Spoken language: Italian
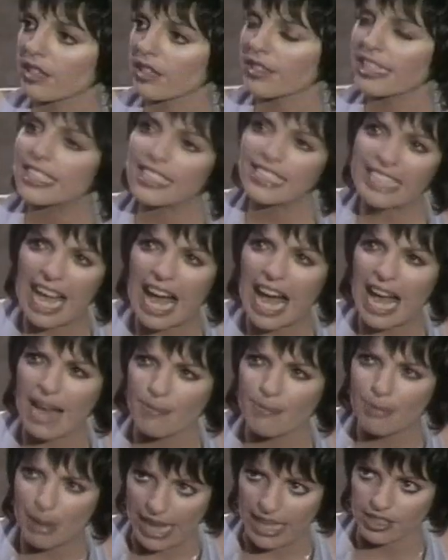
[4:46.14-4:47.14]
C'è un
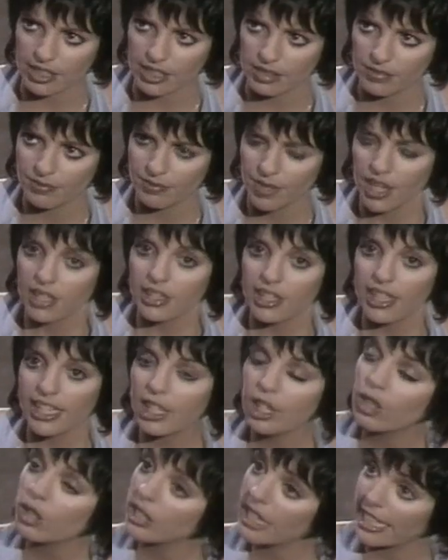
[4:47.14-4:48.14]
tizio che scommette con
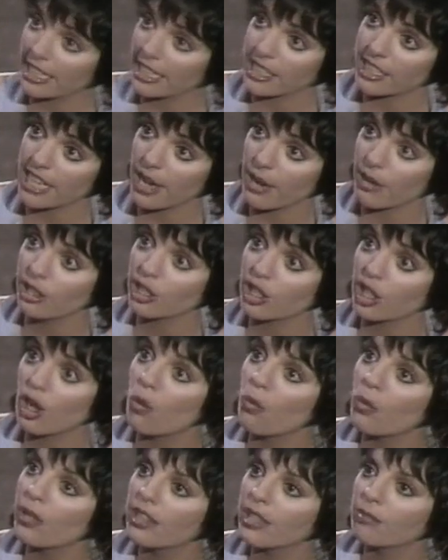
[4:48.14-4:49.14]
gli amici di riuscire a
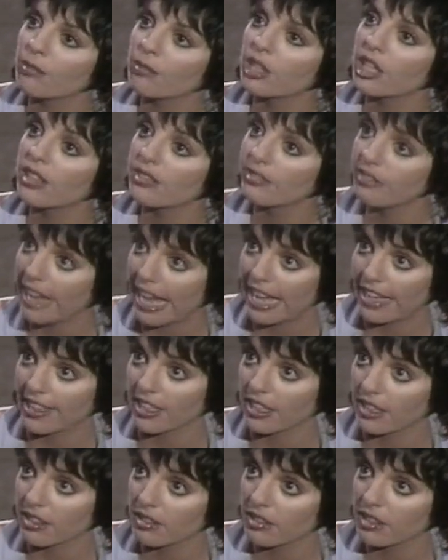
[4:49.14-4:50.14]
portarsela con lui a
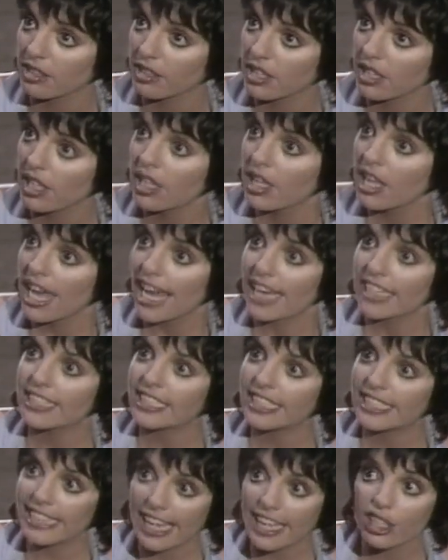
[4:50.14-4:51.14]
Lavana. Mm. Per
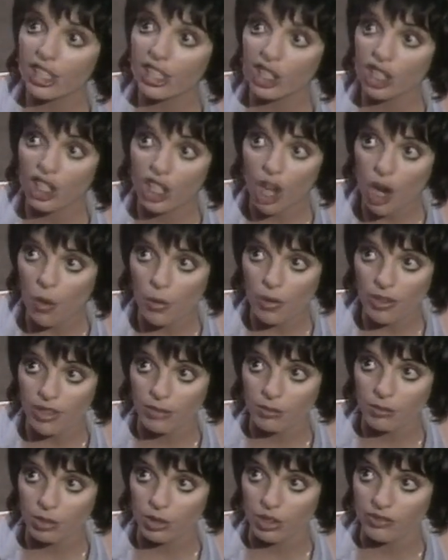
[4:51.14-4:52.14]
convincerla a farsi
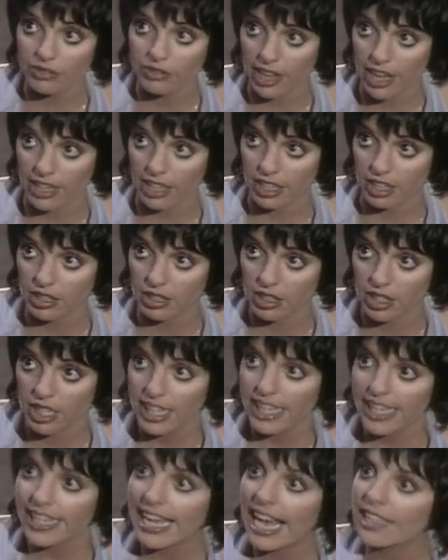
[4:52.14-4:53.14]
seguire a Lavana,
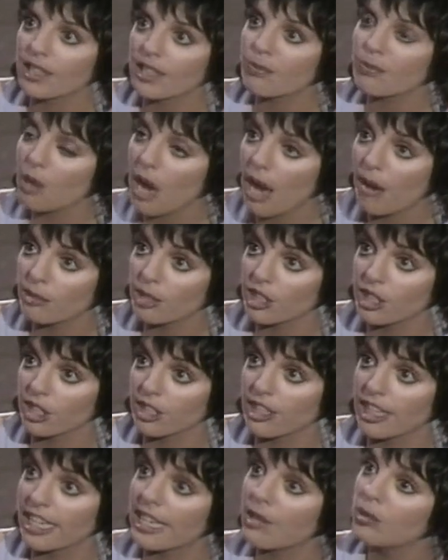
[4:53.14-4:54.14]
sai che fa? Le
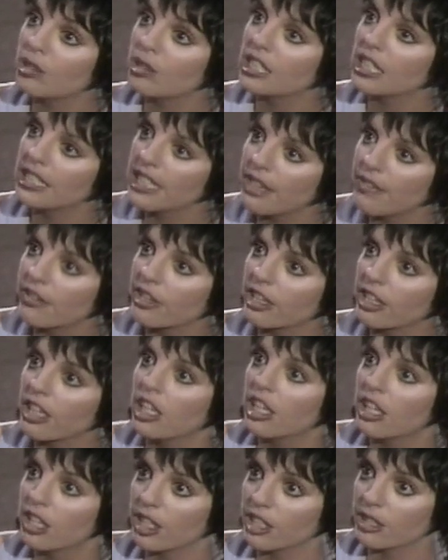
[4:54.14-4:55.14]
promette di consegnarle in
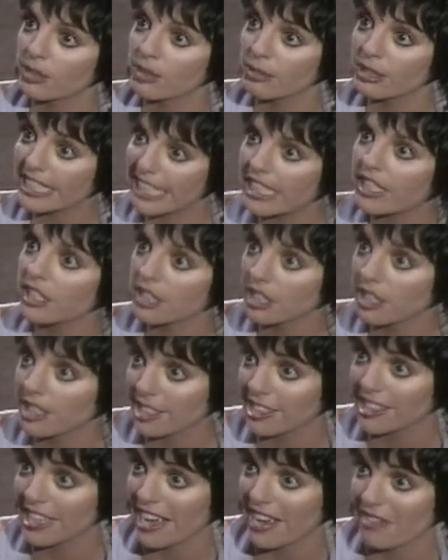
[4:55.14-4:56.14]
cambio alcune anime di
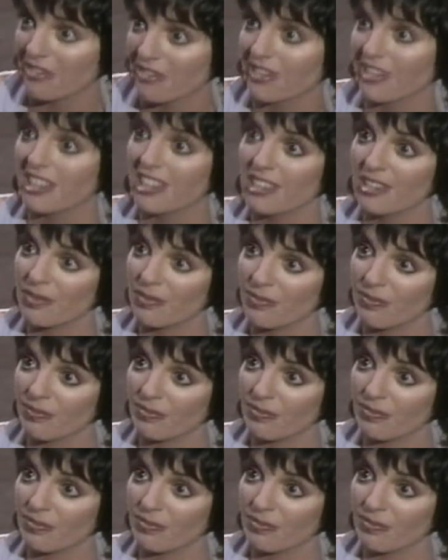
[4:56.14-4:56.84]
peccatori pentiti.